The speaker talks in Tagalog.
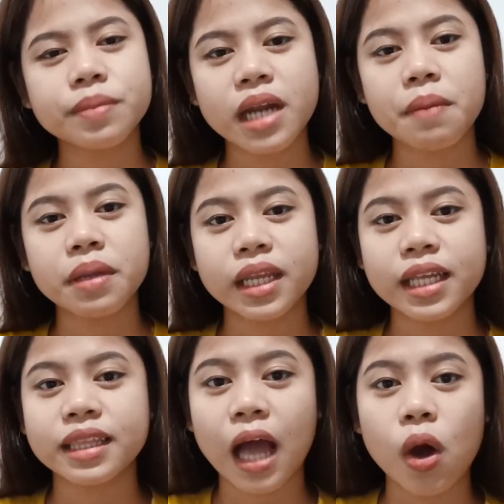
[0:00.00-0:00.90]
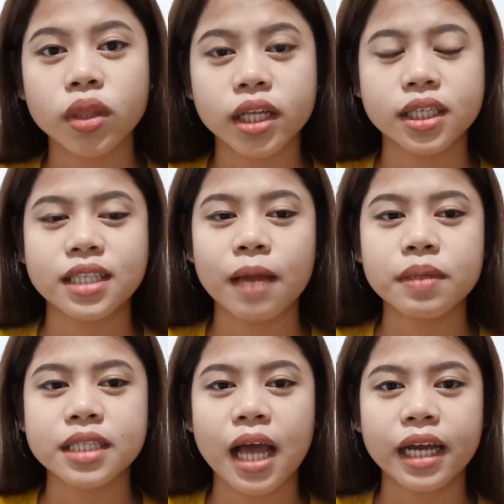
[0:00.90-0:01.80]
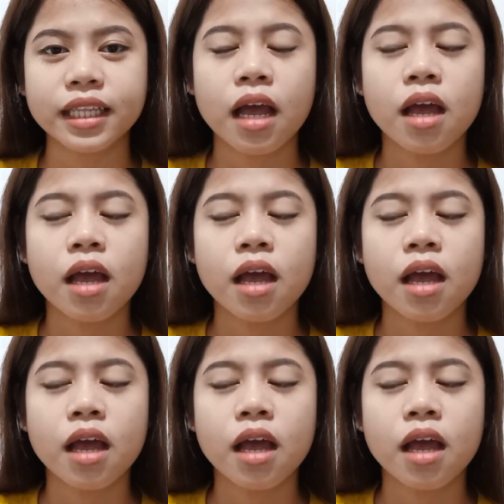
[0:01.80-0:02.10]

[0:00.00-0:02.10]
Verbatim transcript: Kasi marami na rin taong nagsasabi sa akin